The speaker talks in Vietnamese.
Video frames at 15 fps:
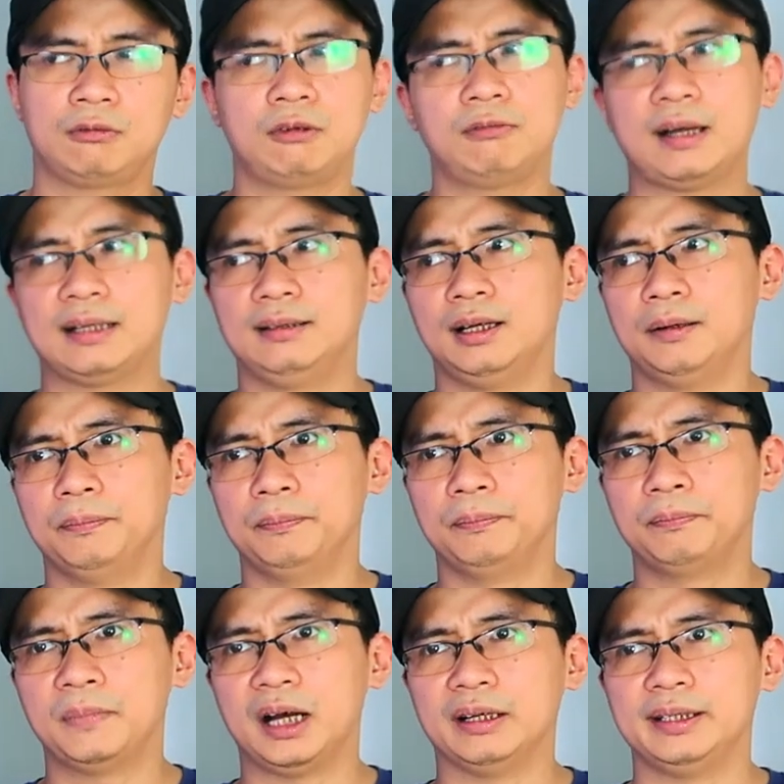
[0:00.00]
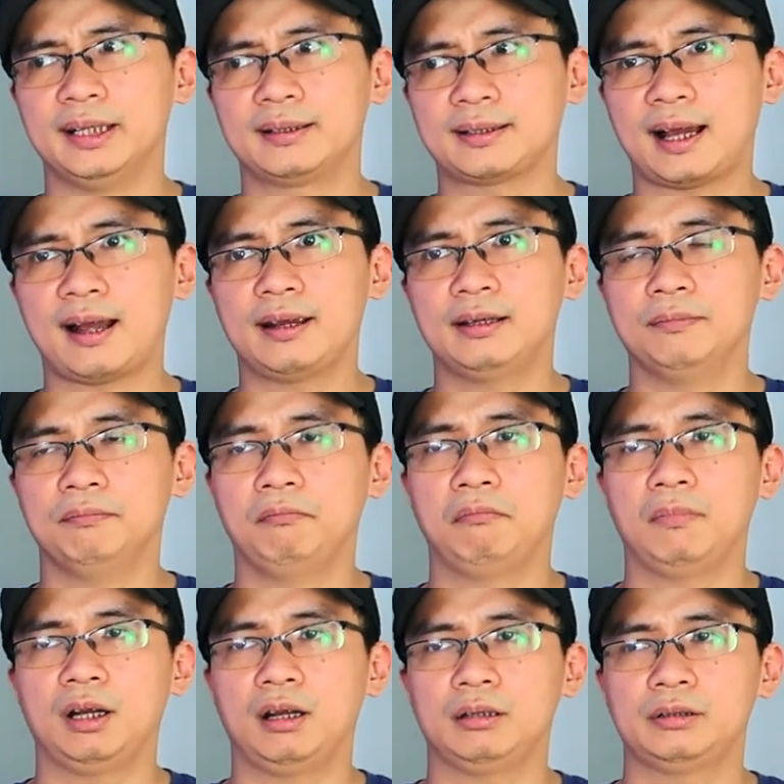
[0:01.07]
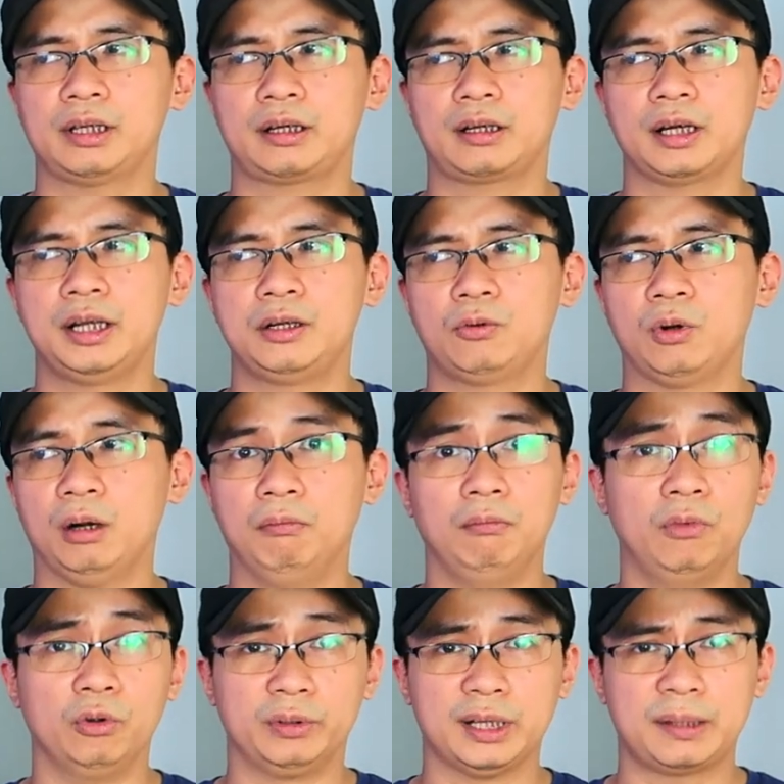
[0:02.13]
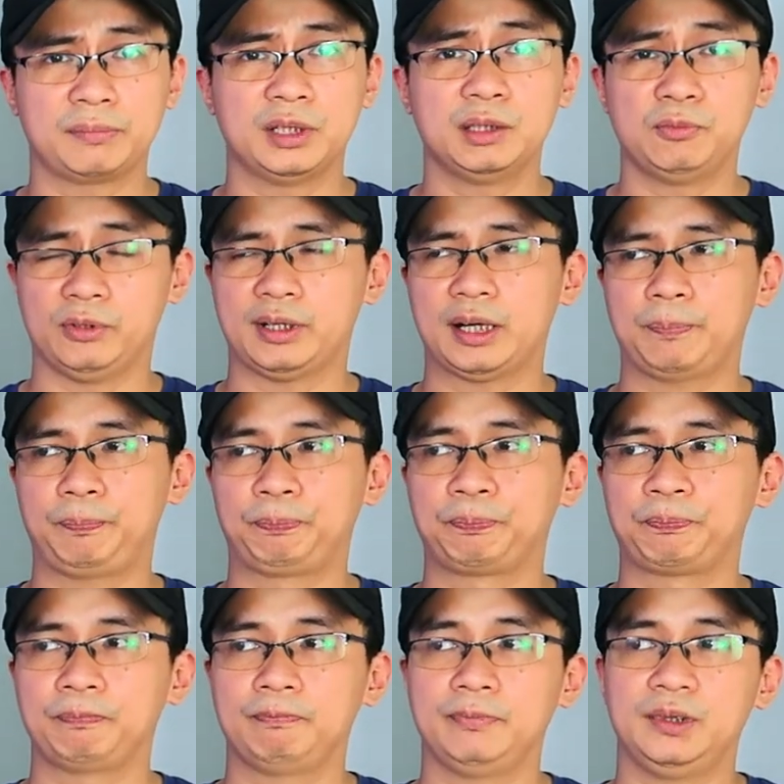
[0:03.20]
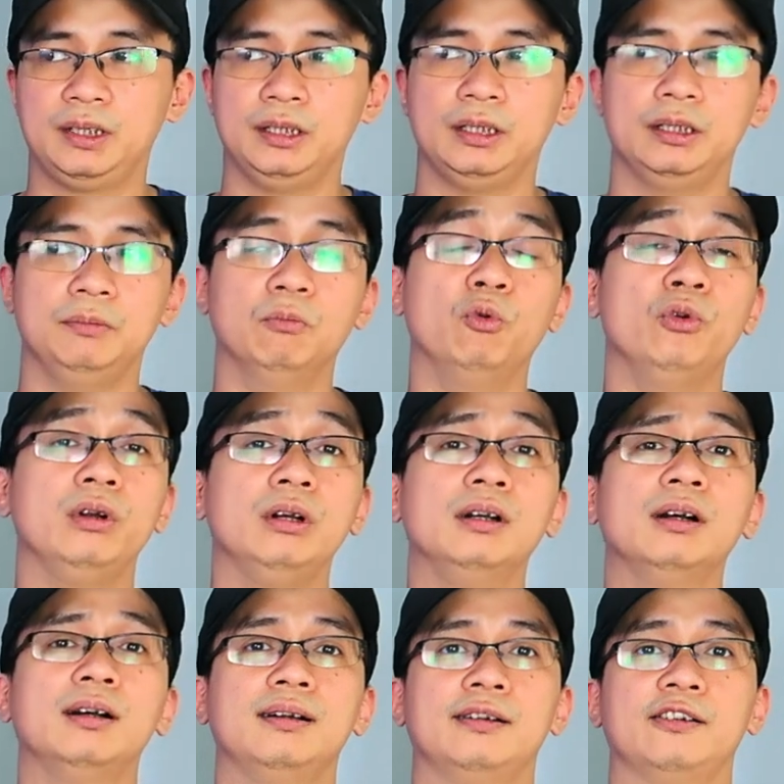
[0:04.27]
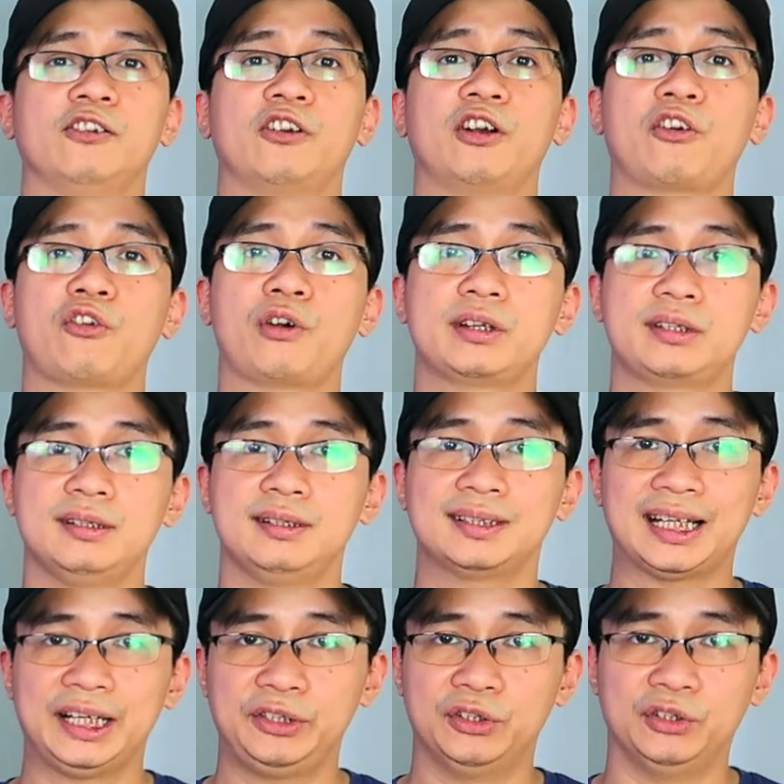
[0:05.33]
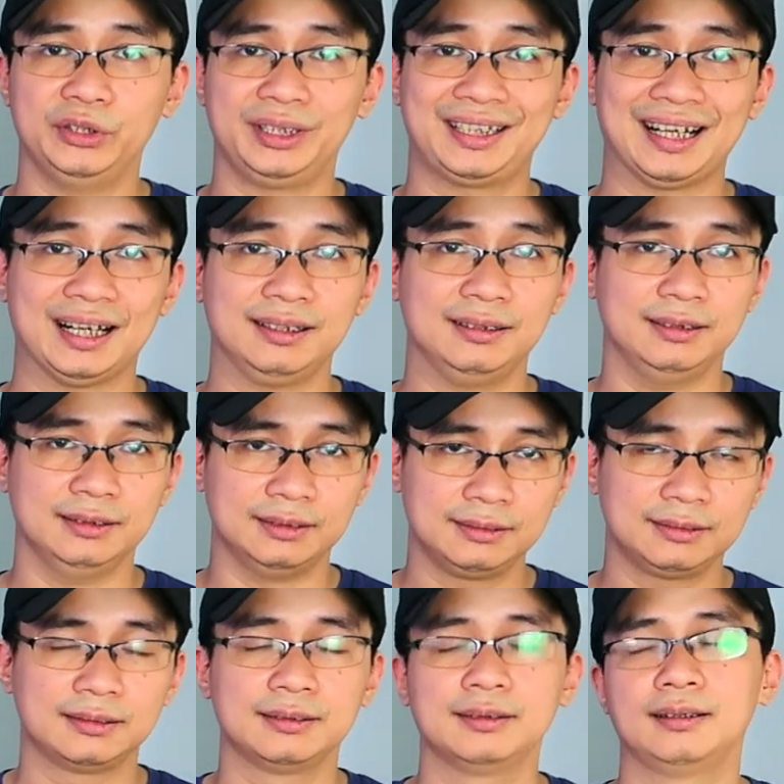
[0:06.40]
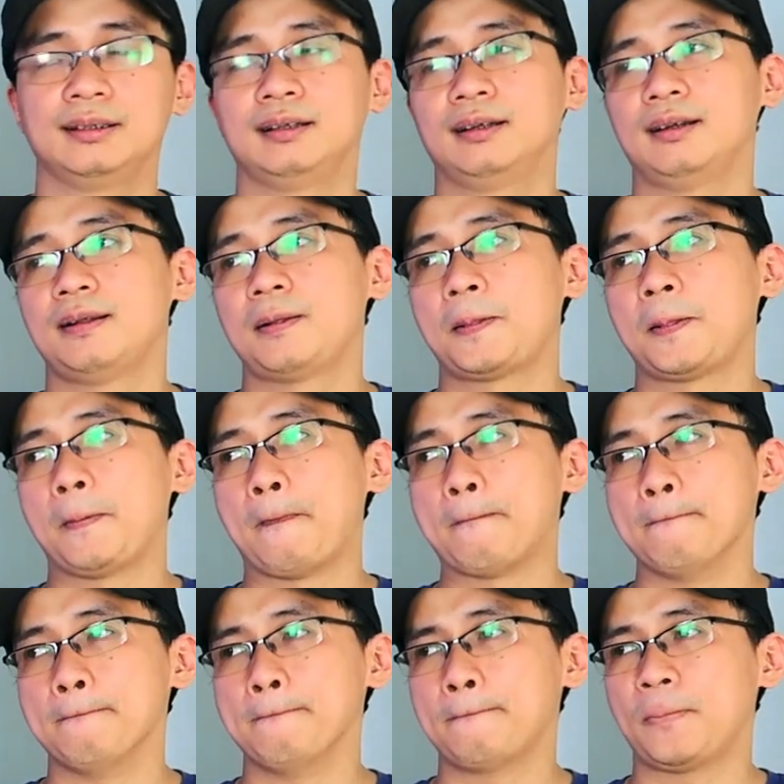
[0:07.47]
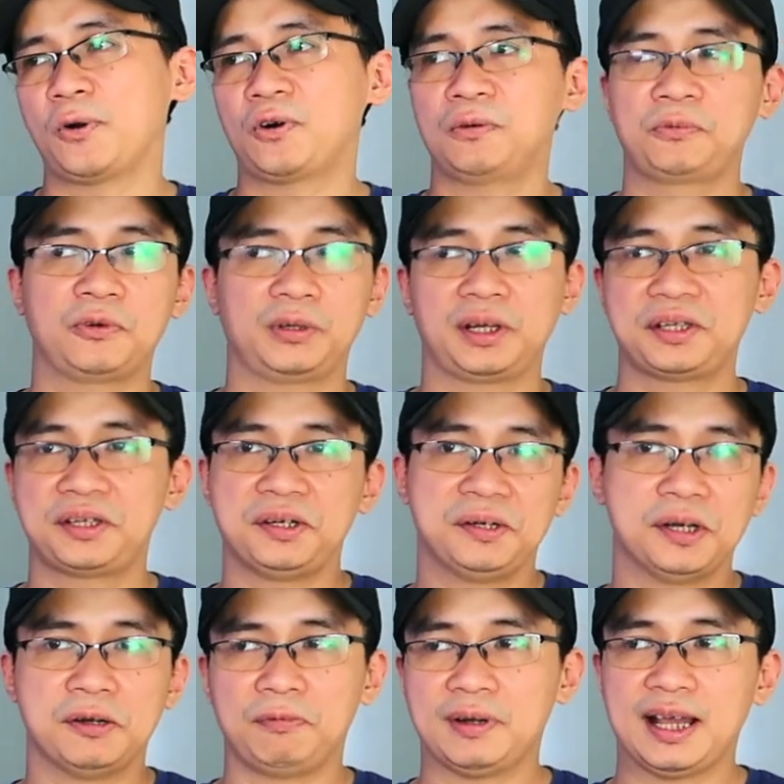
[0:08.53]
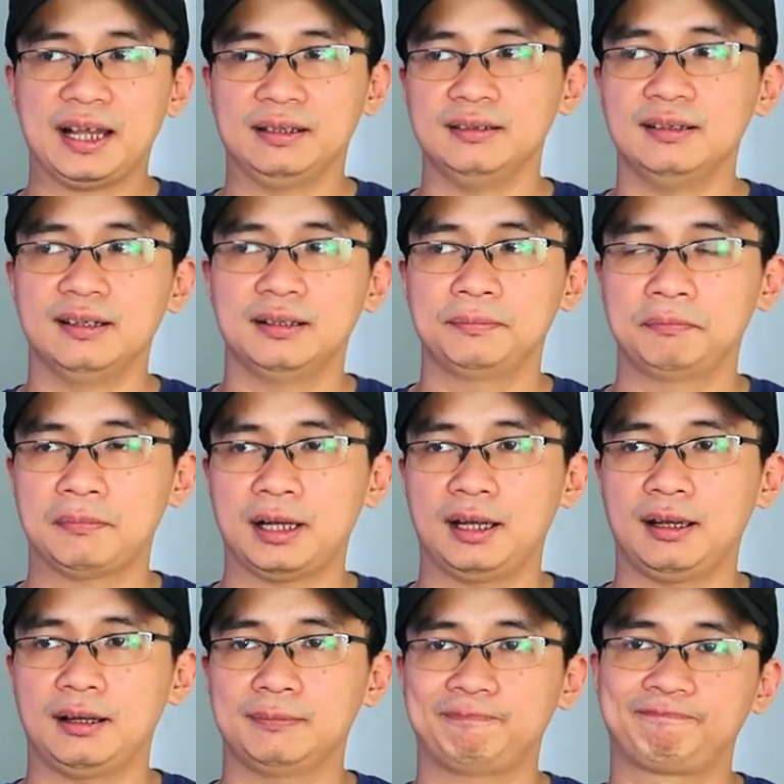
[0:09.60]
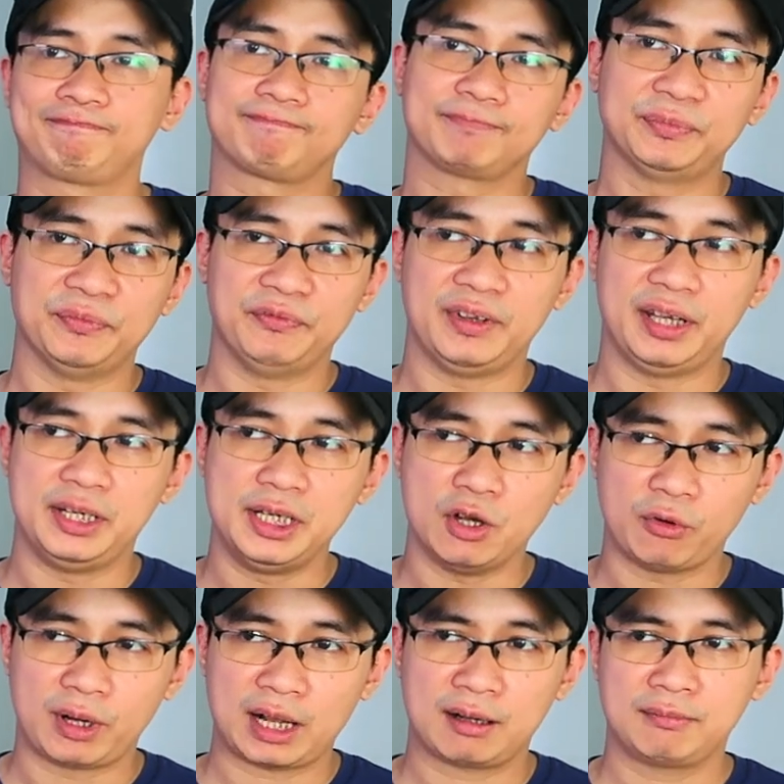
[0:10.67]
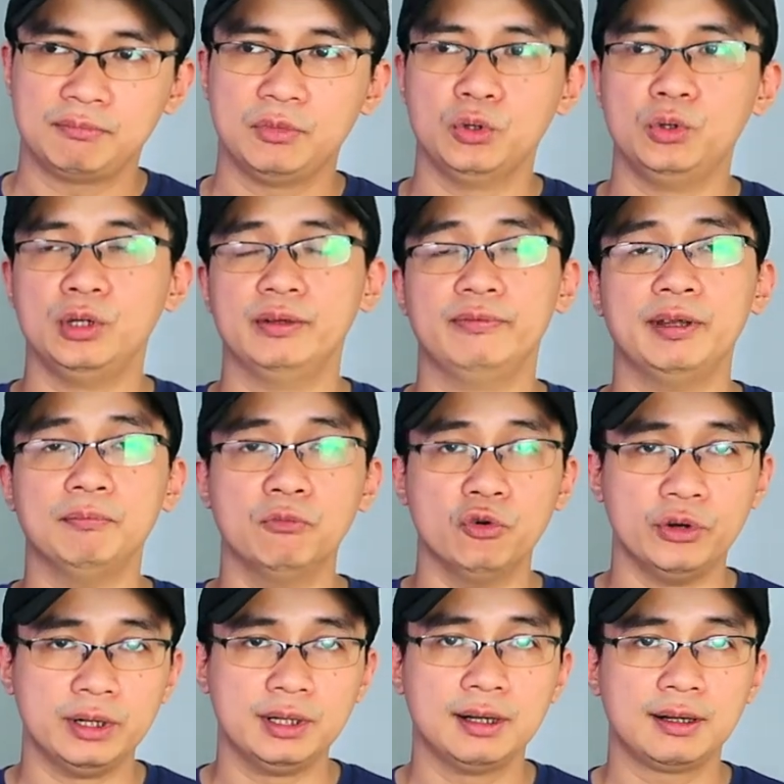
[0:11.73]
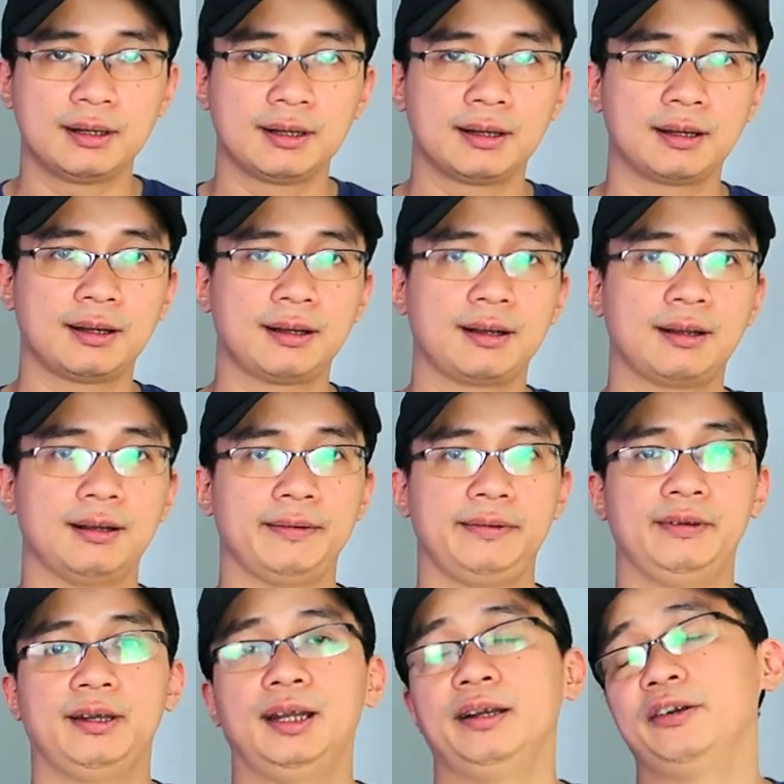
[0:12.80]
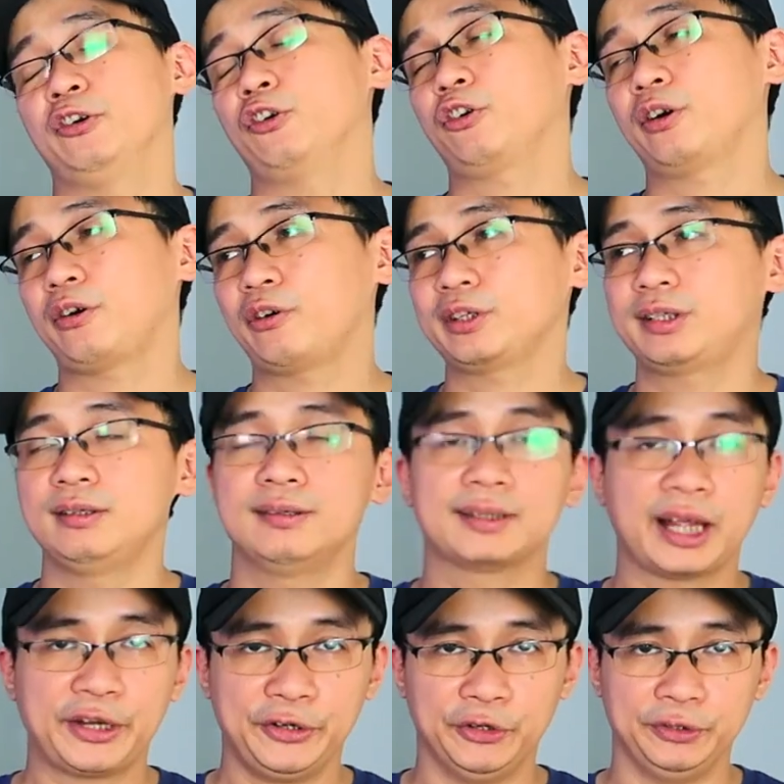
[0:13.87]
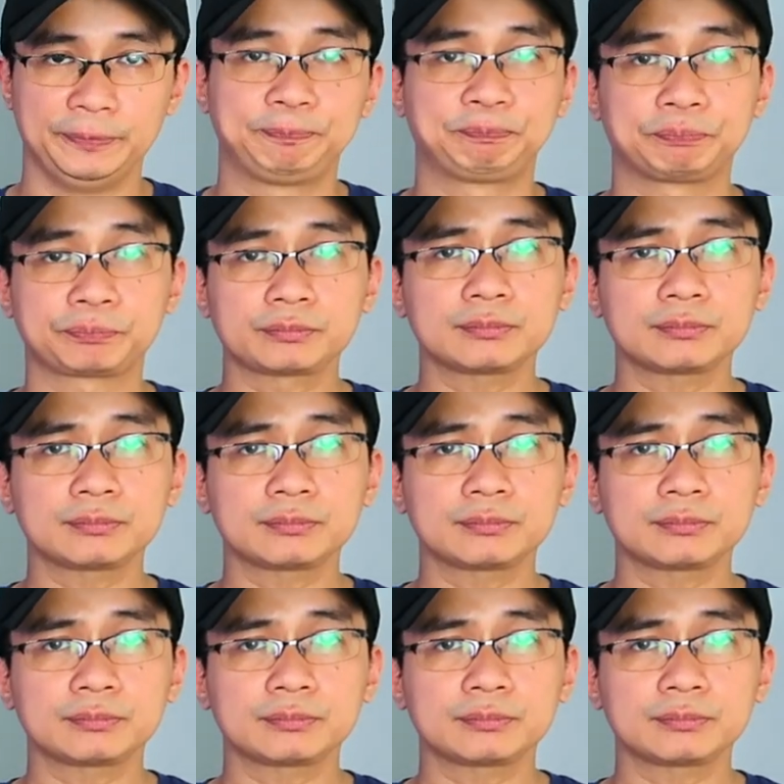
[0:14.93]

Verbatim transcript: cũng không hẳn là bản hiện tại mà cách đây khoảng một năm hơn một năm thì mùi hương nó đã có cái sự thay đổi khá là lớn nó không còn cái sự nồng nàn nữa mà về hiệu năng mùi về mùi hương nó, nó có cái sự thay đổi